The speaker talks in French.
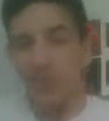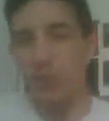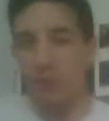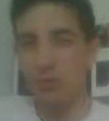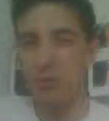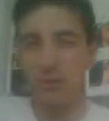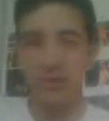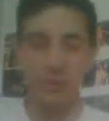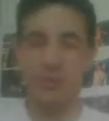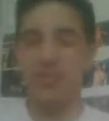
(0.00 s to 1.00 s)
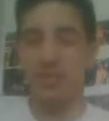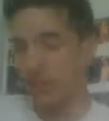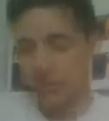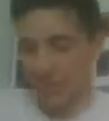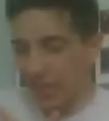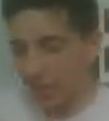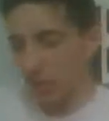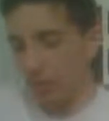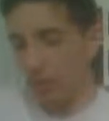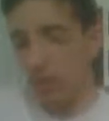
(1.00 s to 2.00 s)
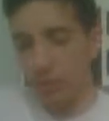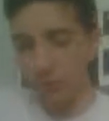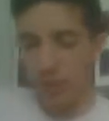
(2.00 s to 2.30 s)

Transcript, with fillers: double or nothing, donc c'est très particulier.